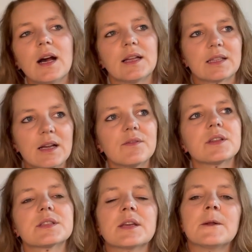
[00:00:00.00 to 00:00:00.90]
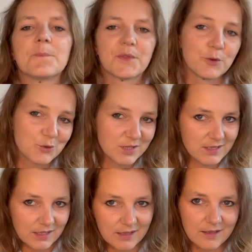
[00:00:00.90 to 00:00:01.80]
a trawers to już
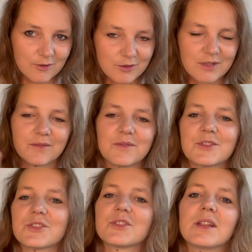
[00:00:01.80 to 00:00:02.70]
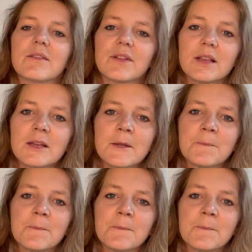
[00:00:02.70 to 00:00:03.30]
jest taki troszkę wyższy level